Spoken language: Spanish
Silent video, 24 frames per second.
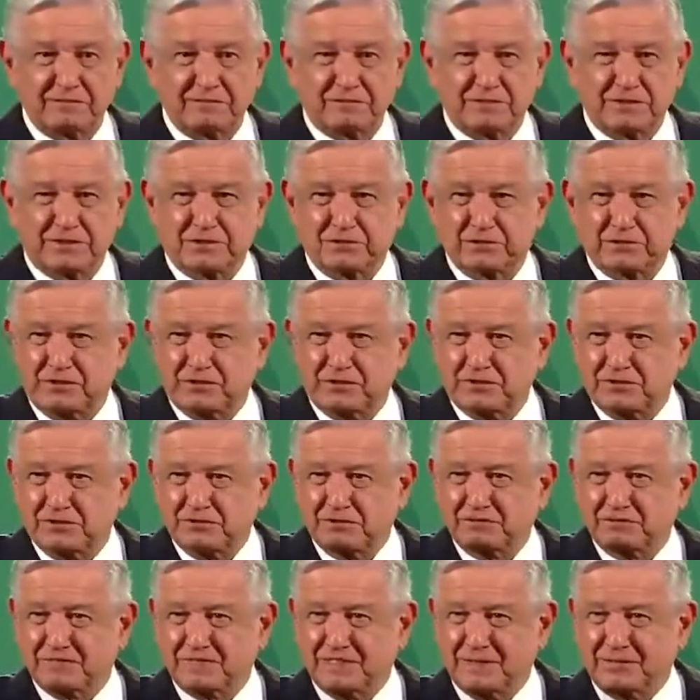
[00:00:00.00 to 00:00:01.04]
porque tuvieron
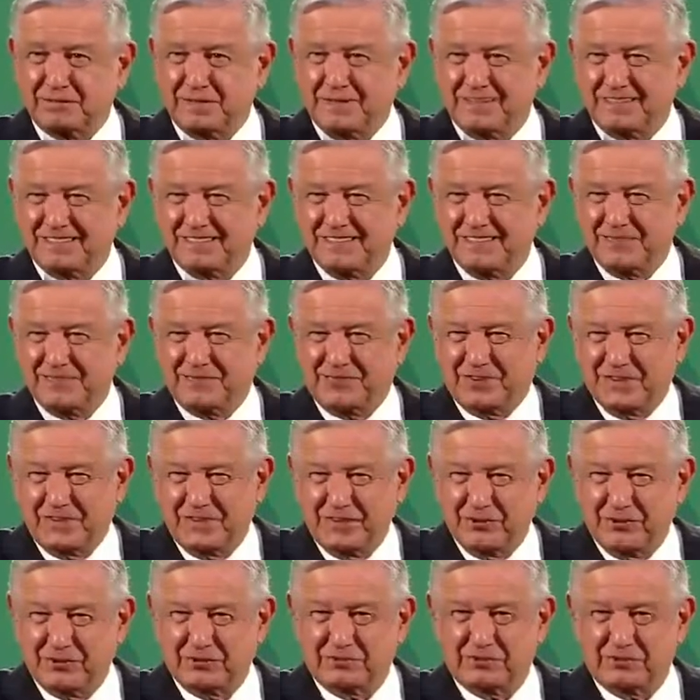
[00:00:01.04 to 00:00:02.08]
que padecer
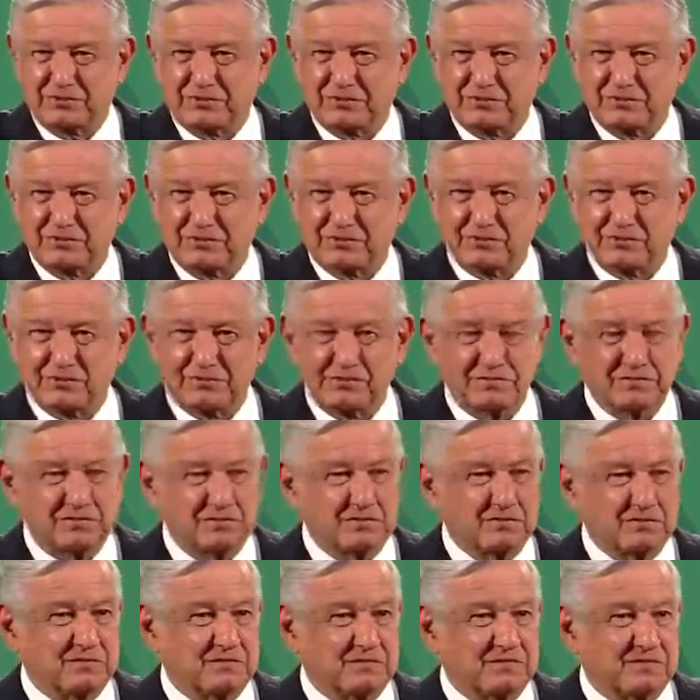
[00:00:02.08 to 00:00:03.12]
fríos,
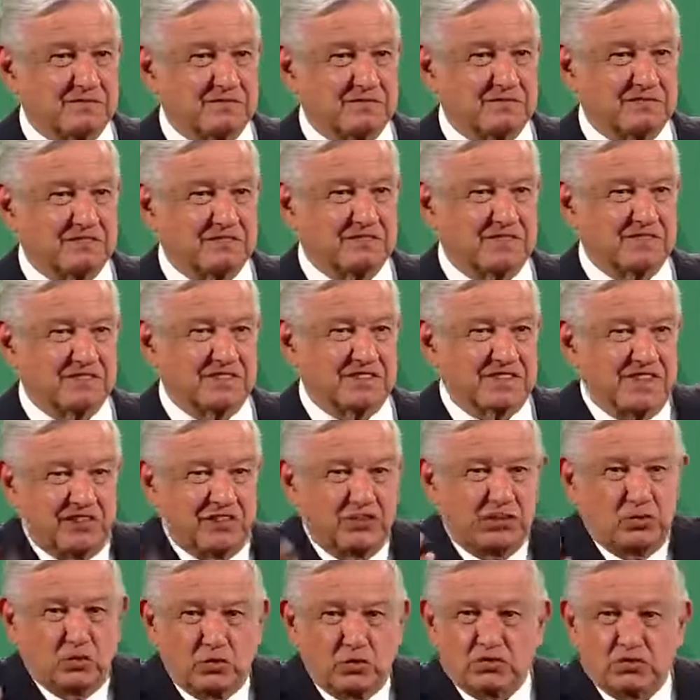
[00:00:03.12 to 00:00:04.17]

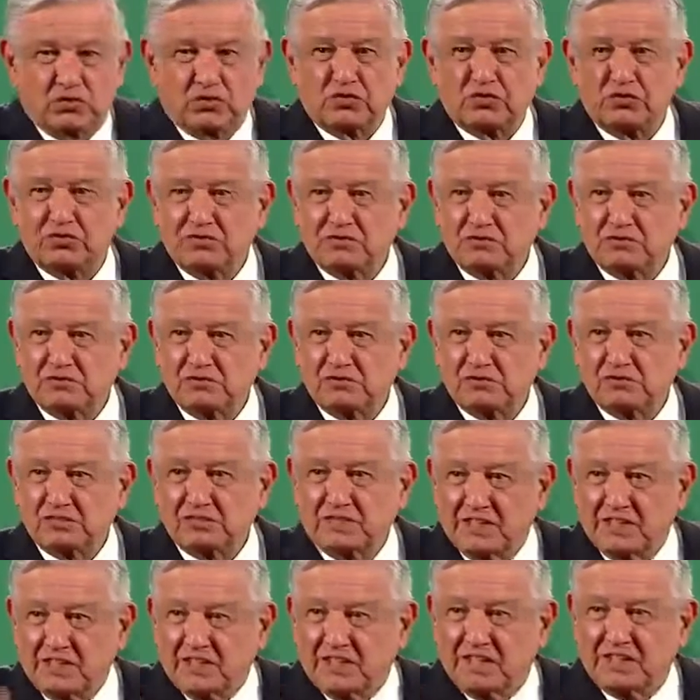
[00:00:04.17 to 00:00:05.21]
sin luz,
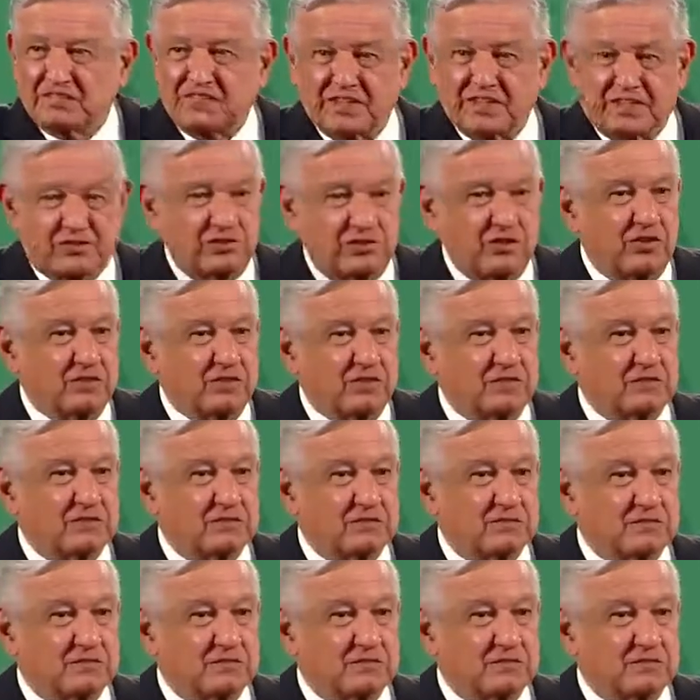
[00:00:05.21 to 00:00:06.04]
sin calefacción,